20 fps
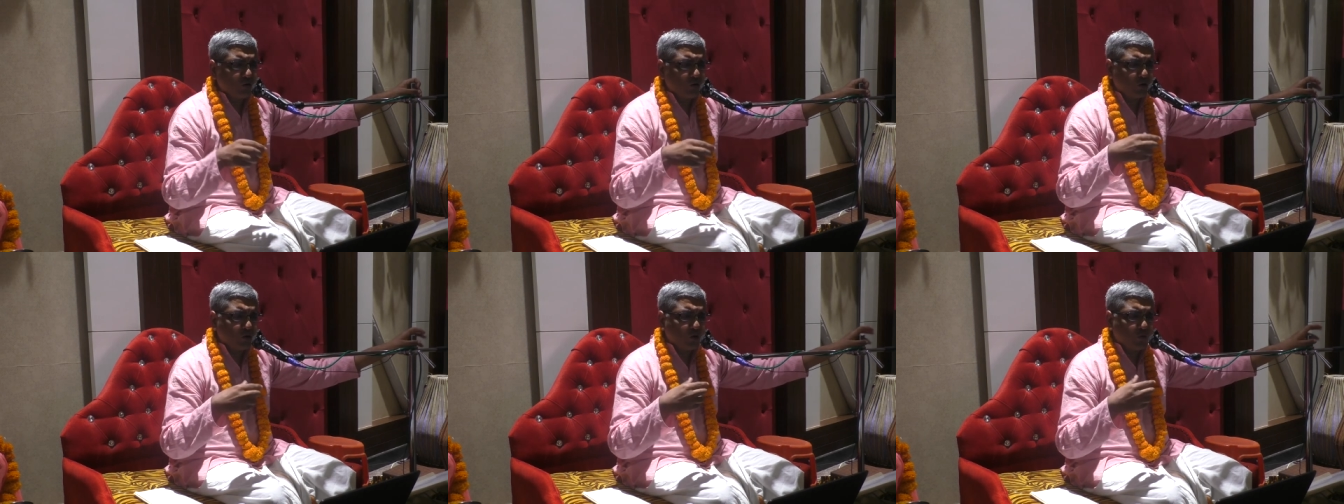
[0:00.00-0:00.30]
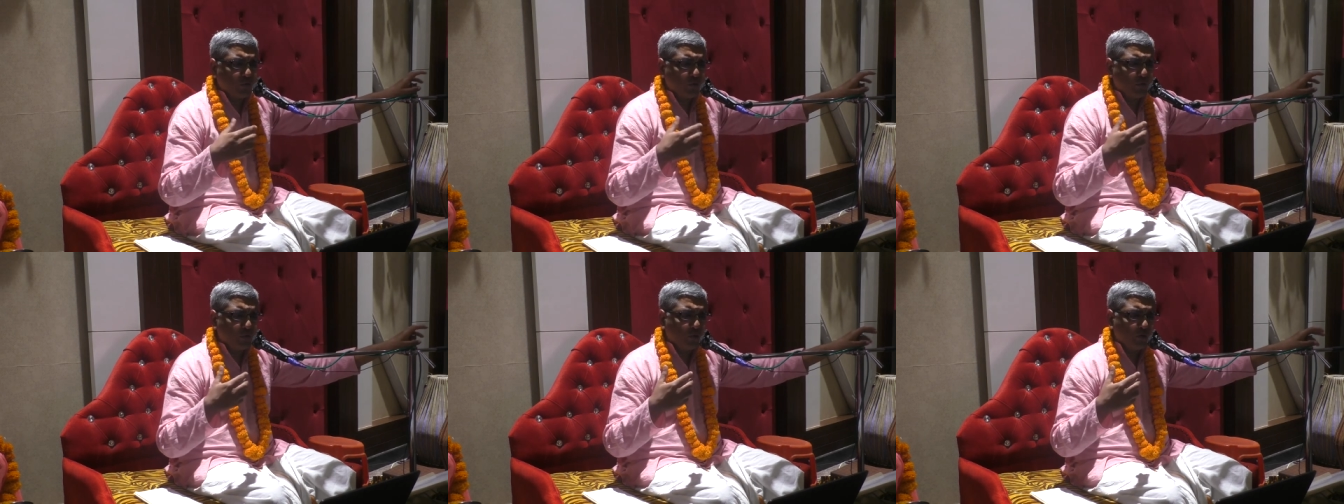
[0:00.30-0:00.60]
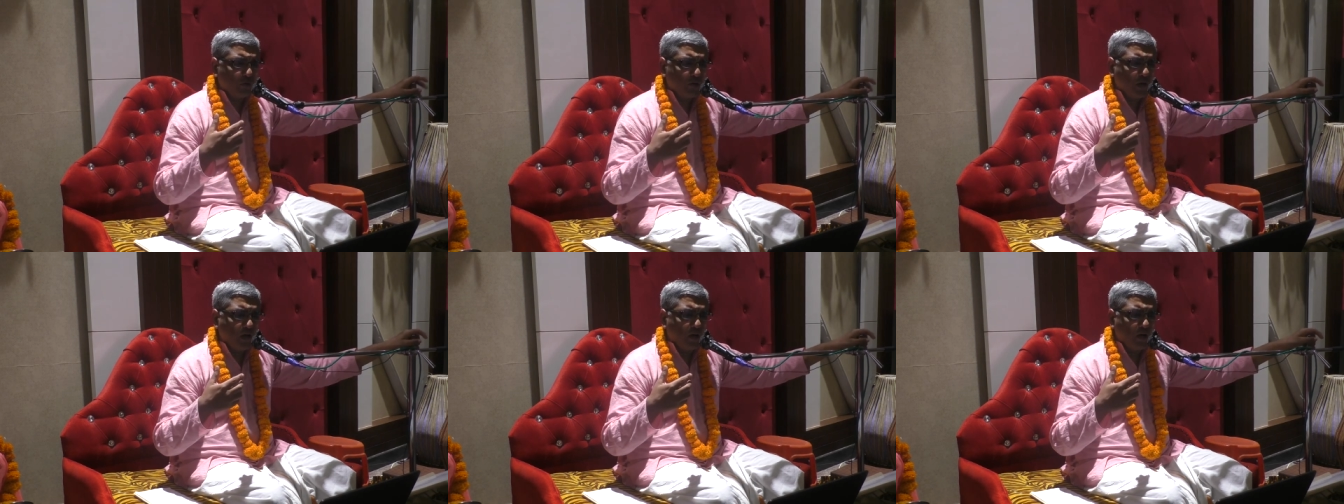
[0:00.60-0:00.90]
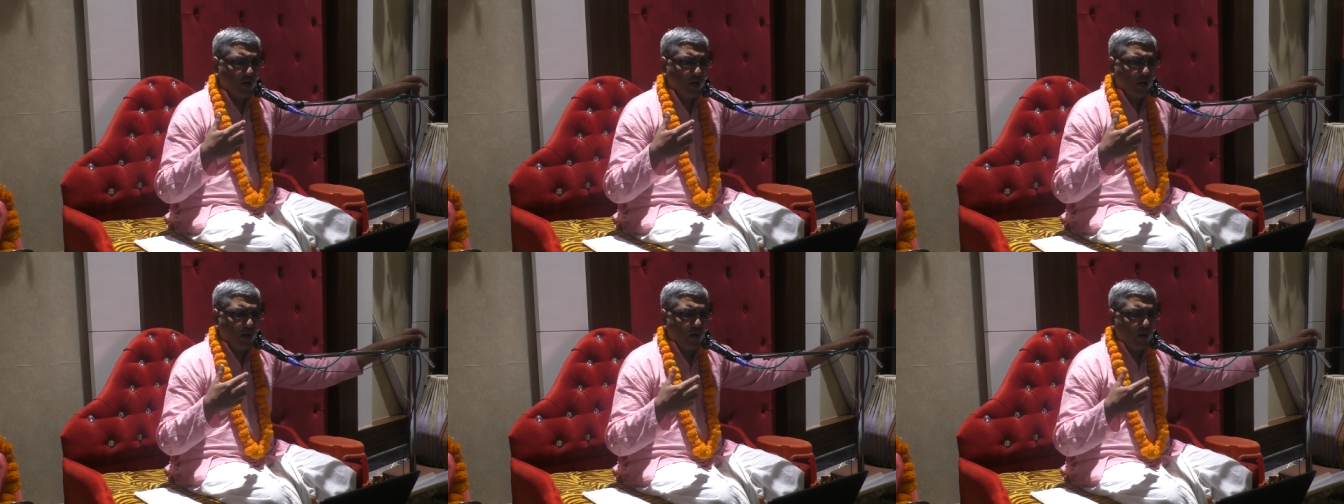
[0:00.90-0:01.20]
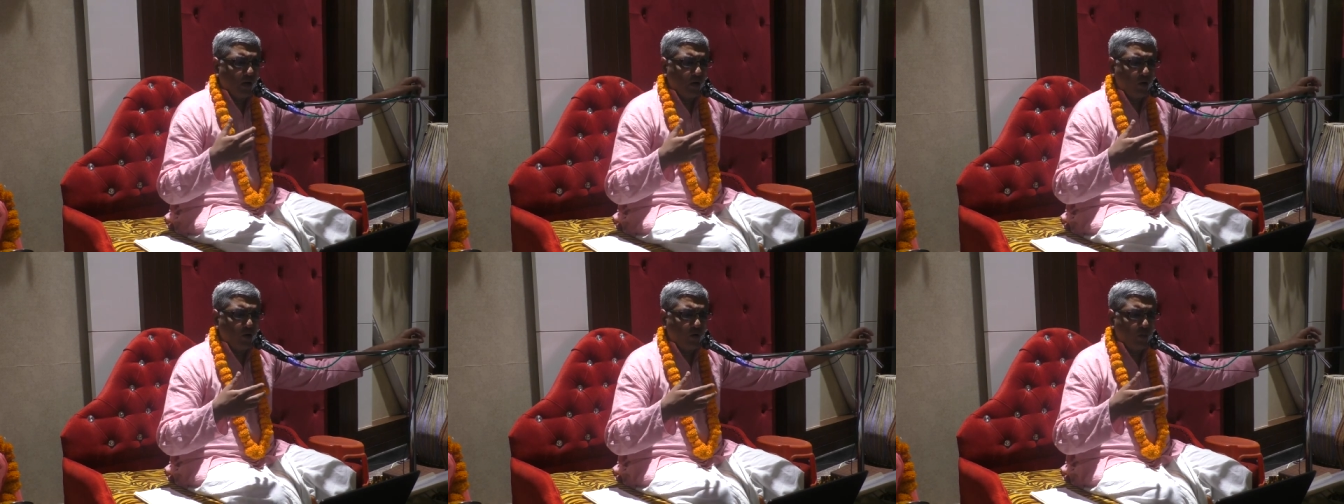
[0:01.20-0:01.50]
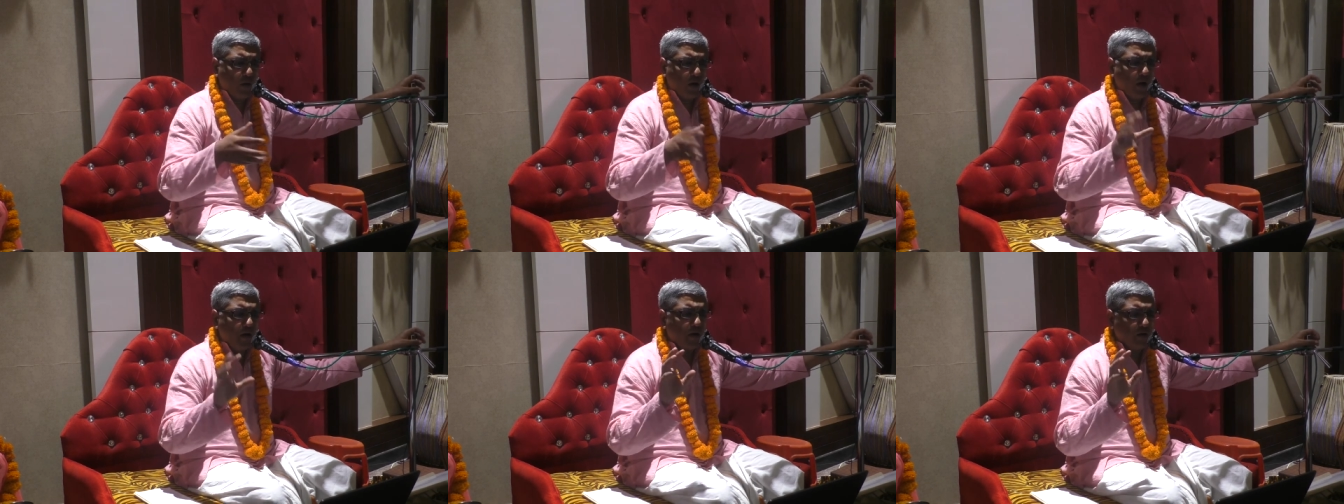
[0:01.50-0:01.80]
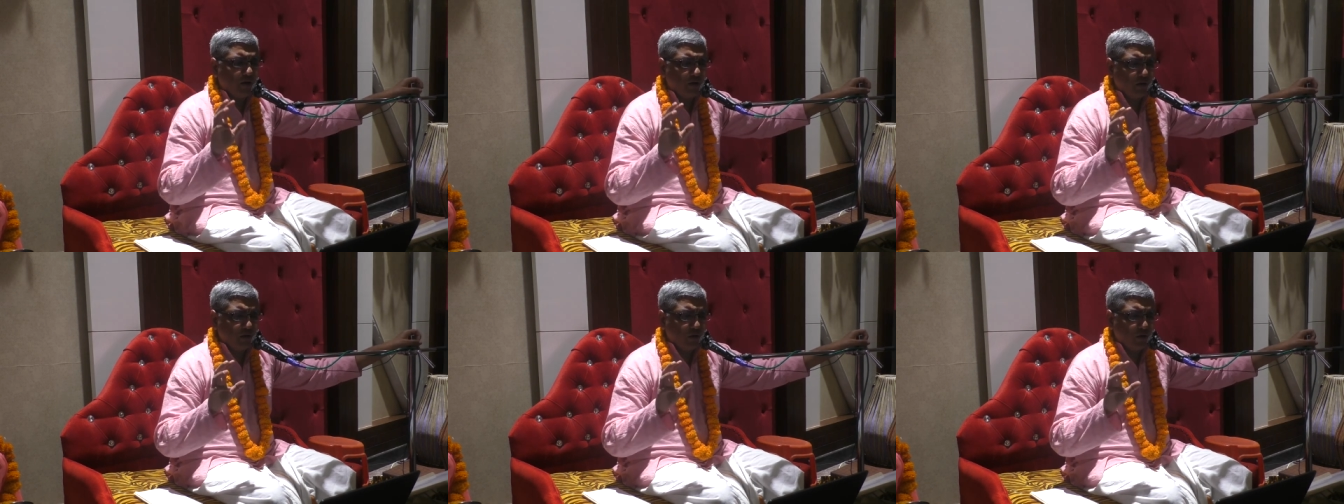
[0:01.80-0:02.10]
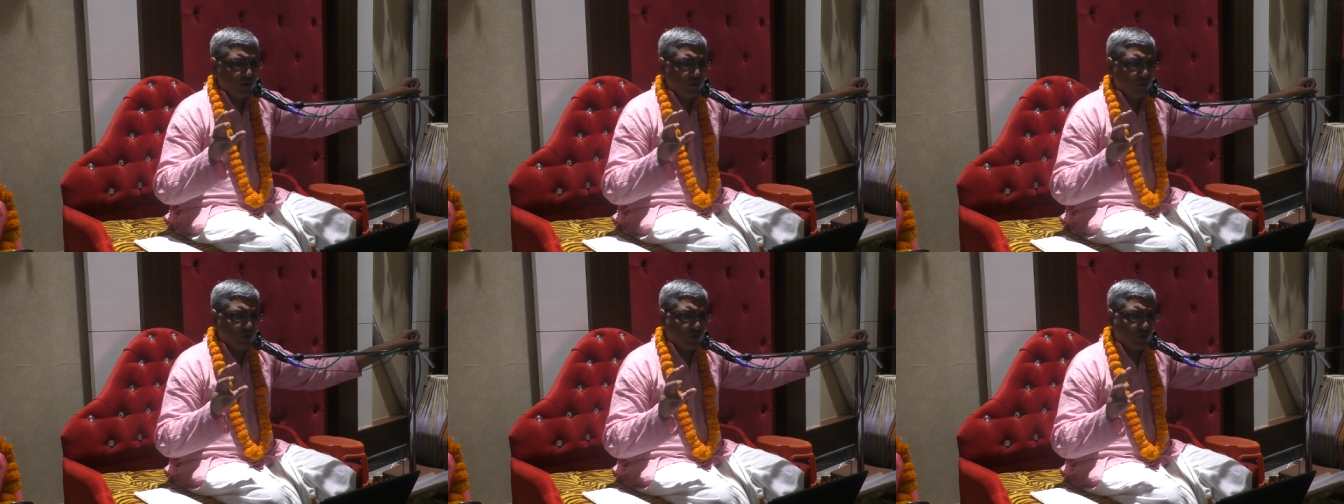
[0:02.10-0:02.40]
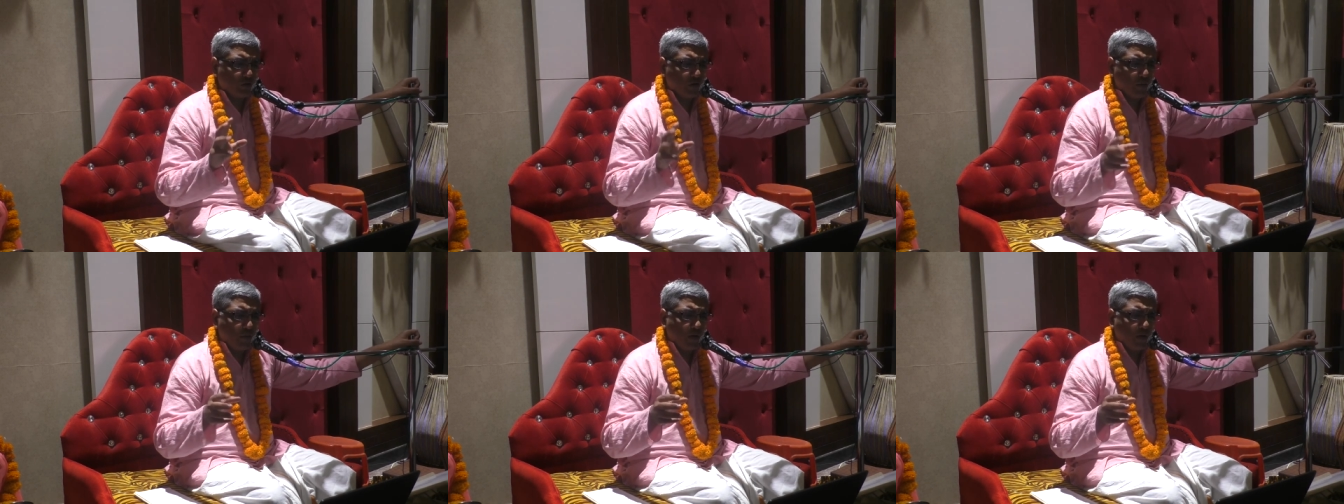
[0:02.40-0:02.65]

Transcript: उसको भी बोल दिया ए हो भाई उसके